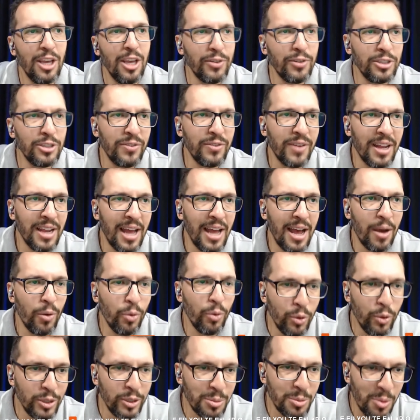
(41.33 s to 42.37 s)
E eu vou te falar
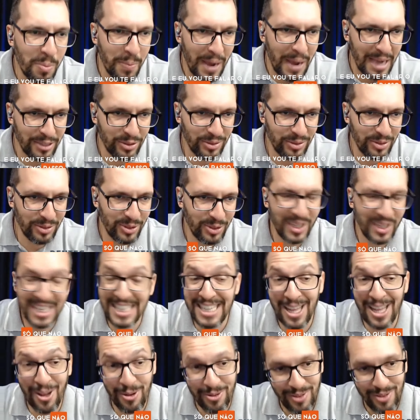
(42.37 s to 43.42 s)
o último passo, só que
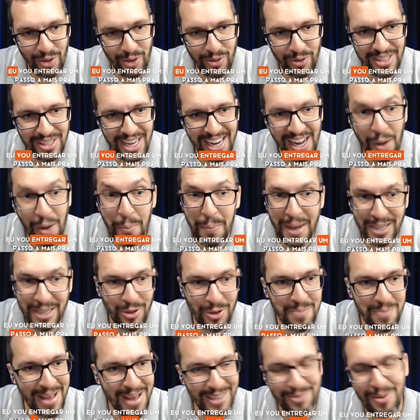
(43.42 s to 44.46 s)
não. Eu vou entregar um
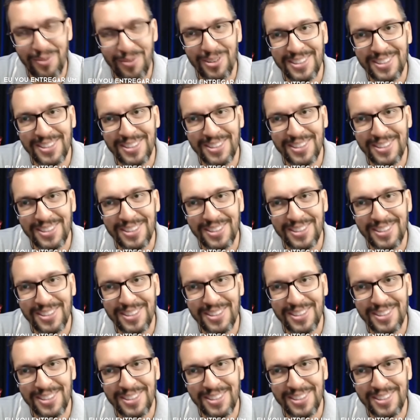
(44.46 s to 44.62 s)
passo a mais para